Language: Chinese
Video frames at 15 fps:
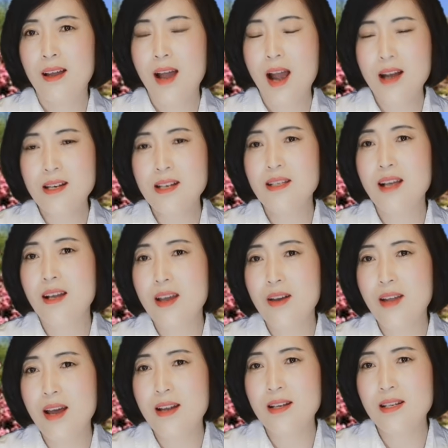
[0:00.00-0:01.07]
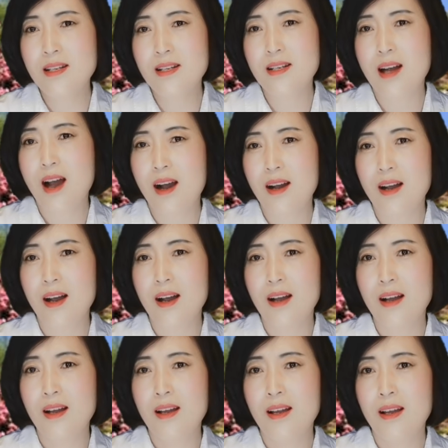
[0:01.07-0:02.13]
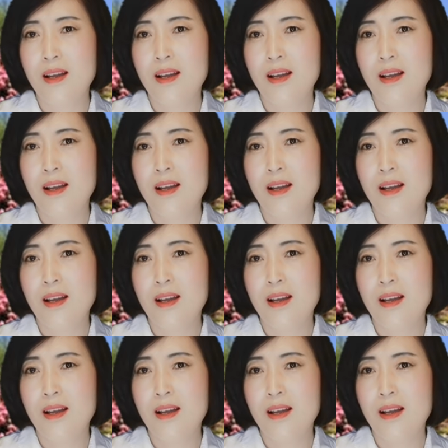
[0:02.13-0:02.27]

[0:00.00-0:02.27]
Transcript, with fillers: 还是想要它的市场啊？